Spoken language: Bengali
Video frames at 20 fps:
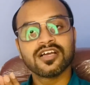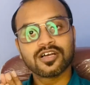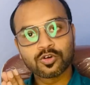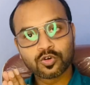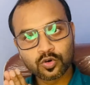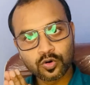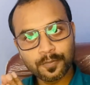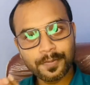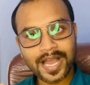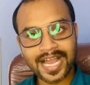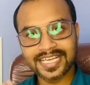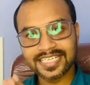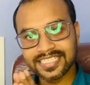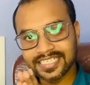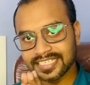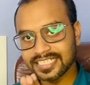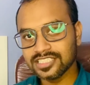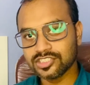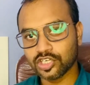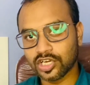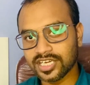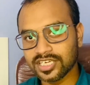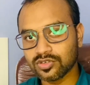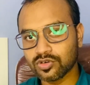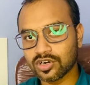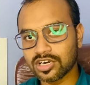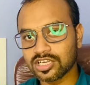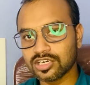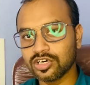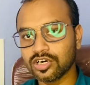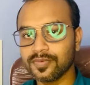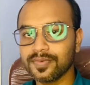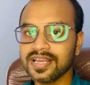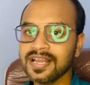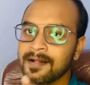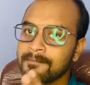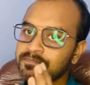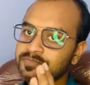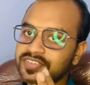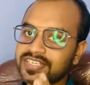গ্রুপে আগে থেকেই জয়েন করানো হবে
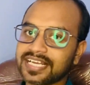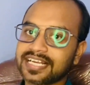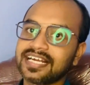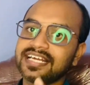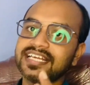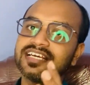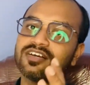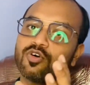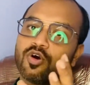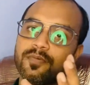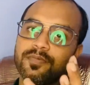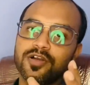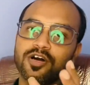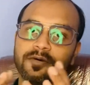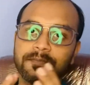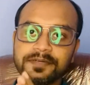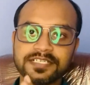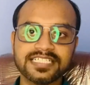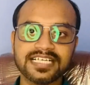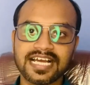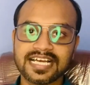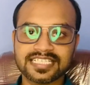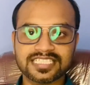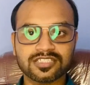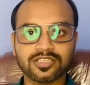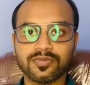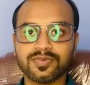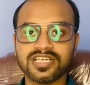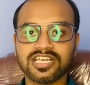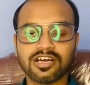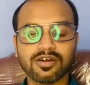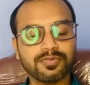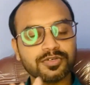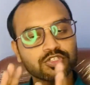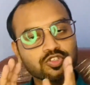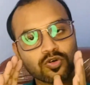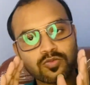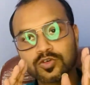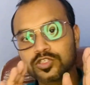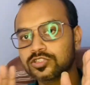সেখানে কবে অফিসে আসতে হবে না হবে
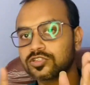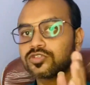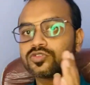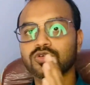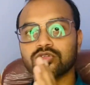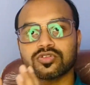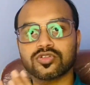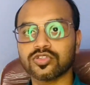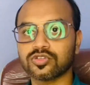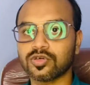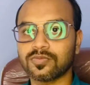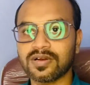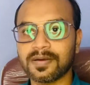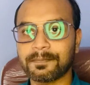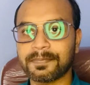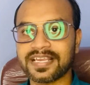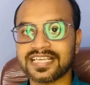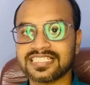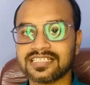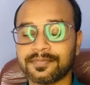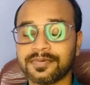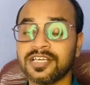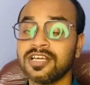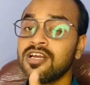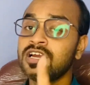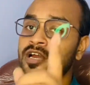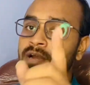সমস্ত তথ্য তোমরা পেয়ে যাবে